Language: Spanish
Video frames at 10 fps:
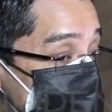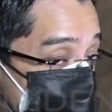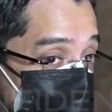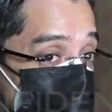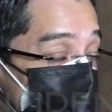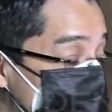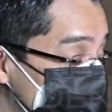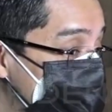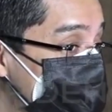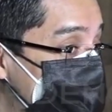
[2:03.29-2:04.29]
de personas
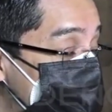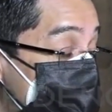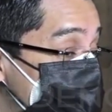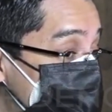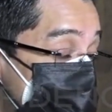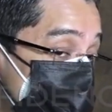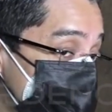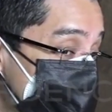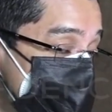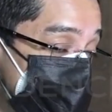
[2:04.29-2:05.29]
contagiadas en el país y no
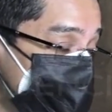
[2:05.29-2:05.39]
pueden ser